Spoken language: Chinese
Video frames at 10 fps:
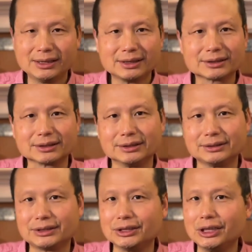是
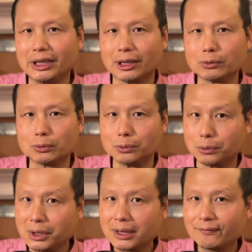今年五
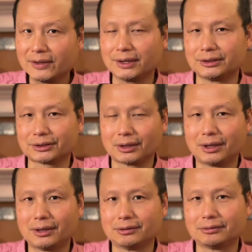月份的时
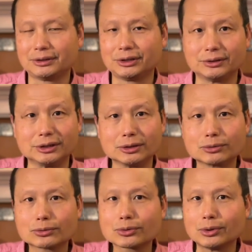候就已经
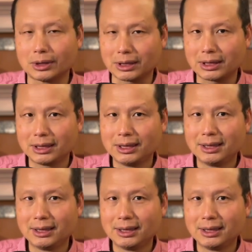做了，